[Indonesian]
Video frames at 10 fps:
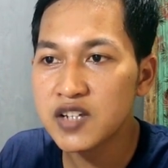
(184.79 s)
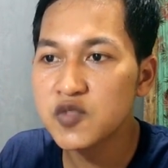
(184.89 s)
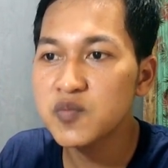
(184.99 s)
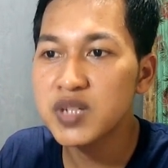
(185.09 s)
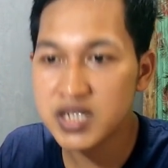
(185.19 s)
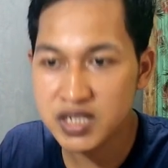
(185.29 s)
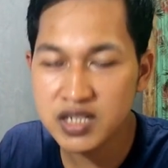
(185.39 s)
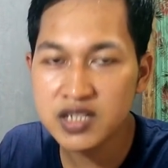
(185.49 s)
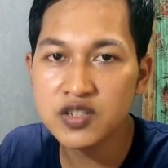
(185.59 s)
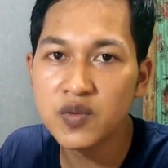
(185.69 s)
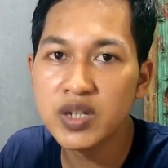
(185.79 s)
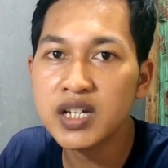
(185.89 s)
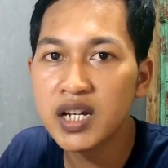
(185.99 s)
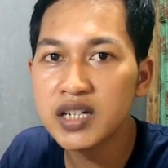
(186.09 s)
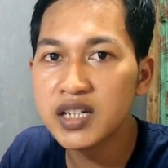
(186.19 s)
langsung bersih sesuai
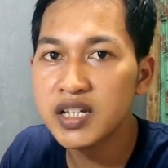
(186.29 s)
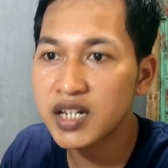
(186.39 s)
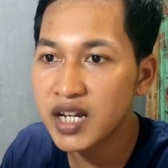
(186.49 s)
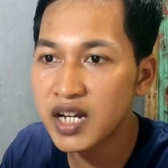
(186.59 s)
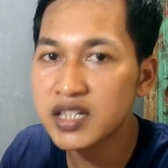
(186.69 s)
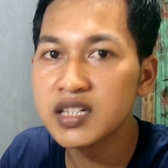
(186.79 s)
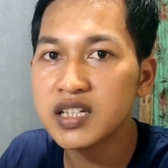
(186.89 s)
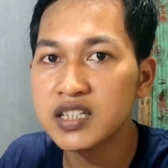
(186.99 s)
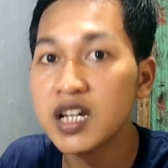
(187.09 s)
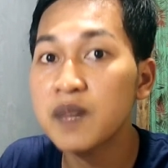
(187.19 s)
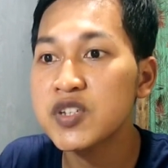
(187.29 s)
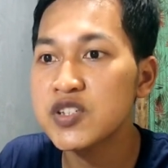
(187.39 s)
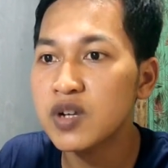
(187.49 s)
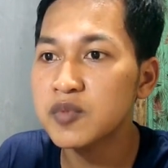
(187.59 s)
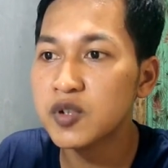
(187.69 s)
dengan keinginan kalian ketika
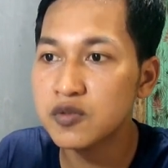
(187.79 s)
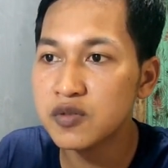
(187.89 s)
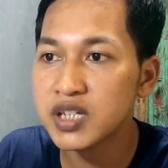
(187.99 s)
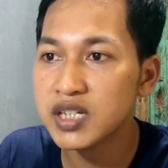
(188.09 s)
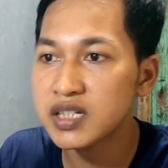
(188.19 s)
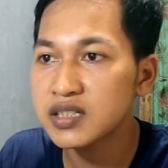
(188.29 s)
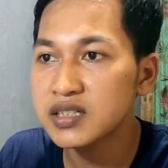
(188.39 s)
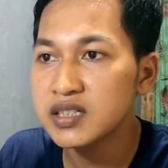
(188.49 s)
menjual produknya ya.